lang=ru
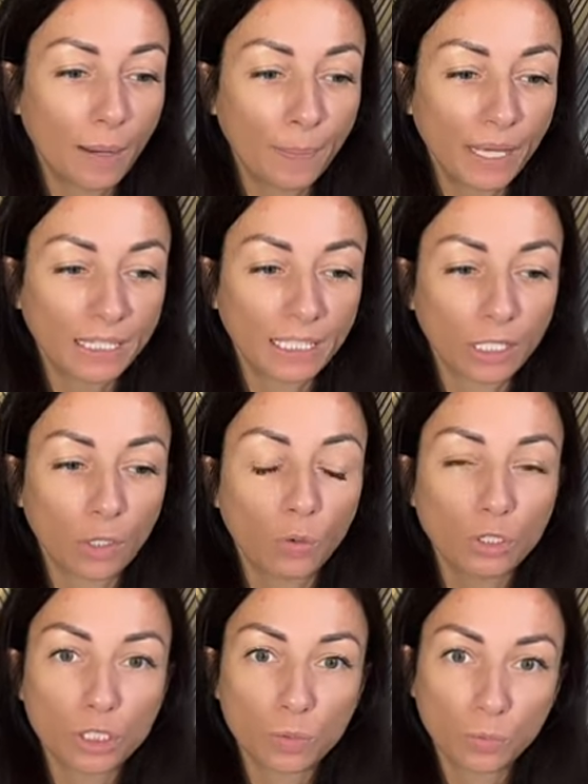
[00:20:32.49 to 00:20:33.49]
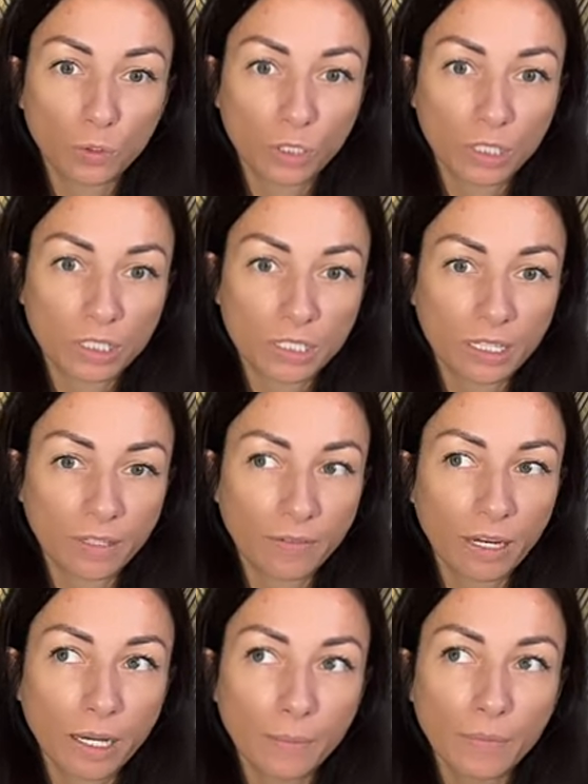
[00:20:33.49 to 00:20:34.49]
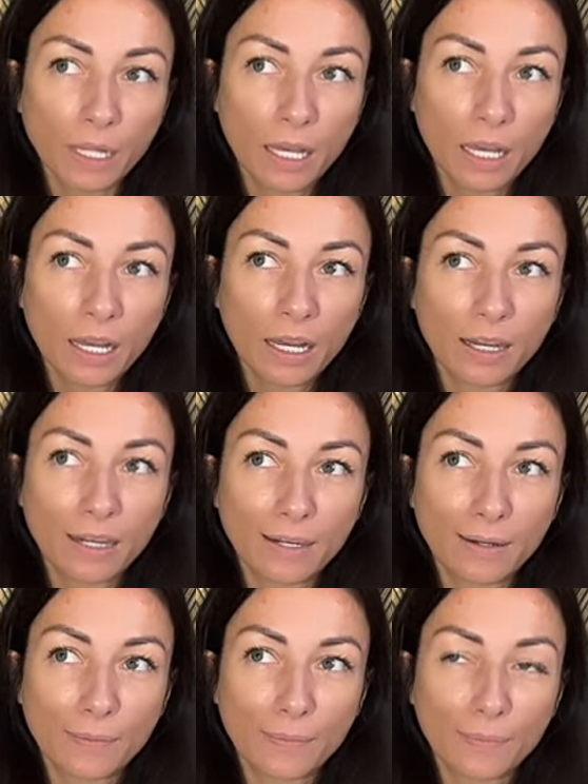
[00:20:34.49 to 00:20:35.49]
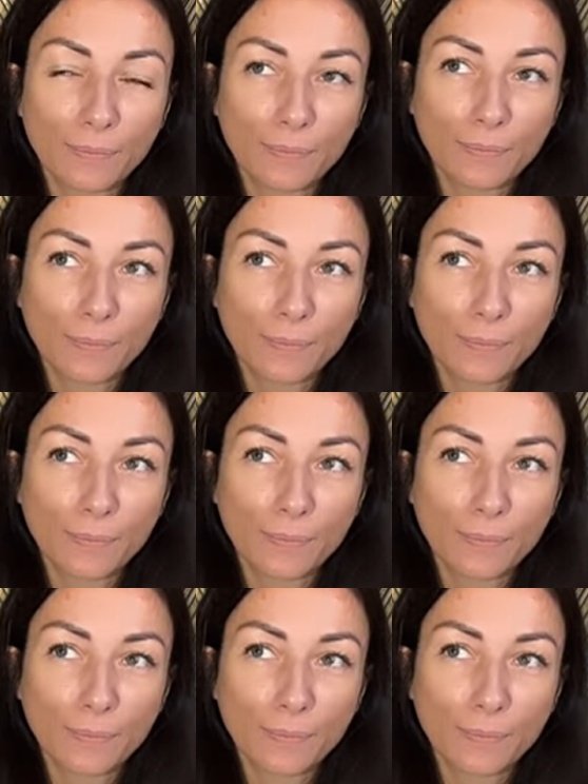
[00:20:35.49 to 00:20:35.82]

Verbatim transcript: опять-таки, очень многие слова э,